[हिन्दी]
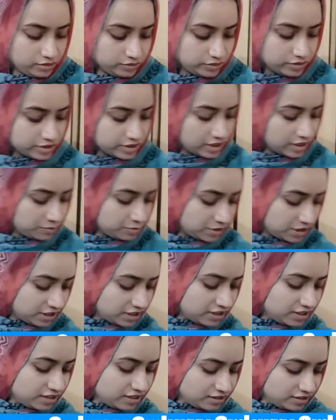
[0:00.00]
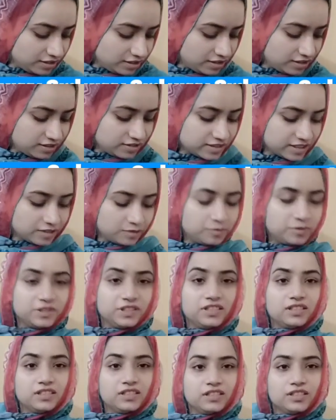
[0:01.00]
जनाब ये थे
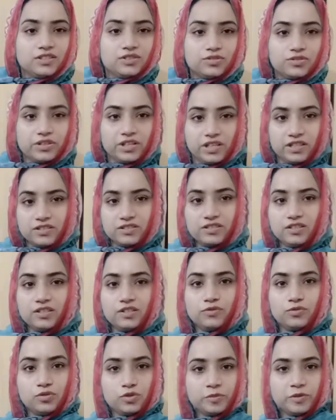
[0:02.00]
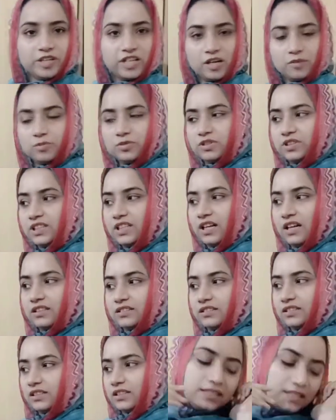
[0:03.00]
जेलबरी की जो रेंज थी वो मैंने आपको दिखा
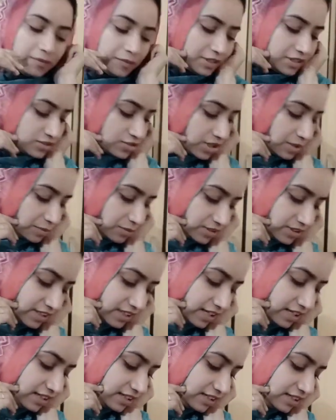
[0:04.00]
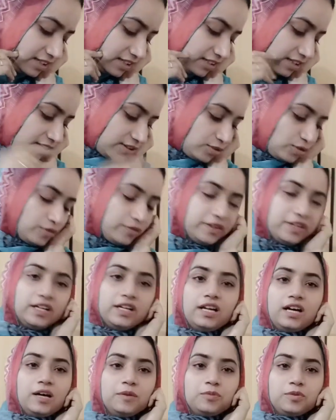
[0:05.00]
दी है मैंने जो आपको दिखाई है ये ओवरऑल
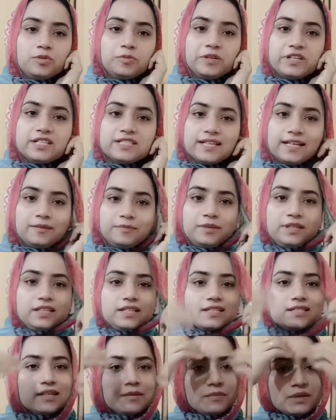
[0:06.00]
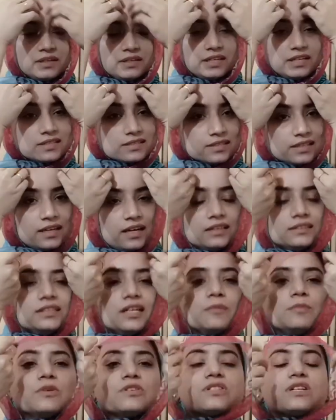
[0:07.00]
आपको मैंने जेलबरी की समर रेंज दिखा दी
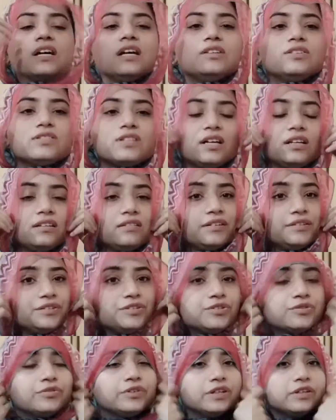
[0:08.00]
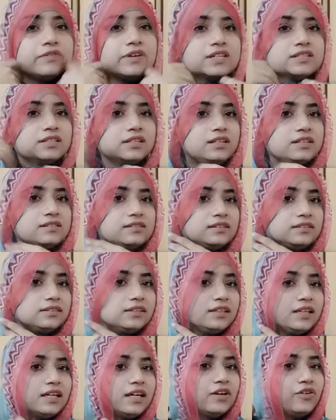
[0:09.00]
आप लोग चाहें तो जाके रेडी टू वेयर वहाँ से ले सकते
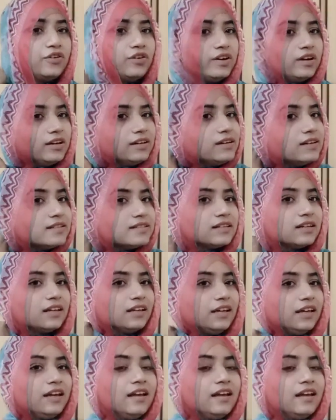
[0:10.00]
हैं और अगर चाहें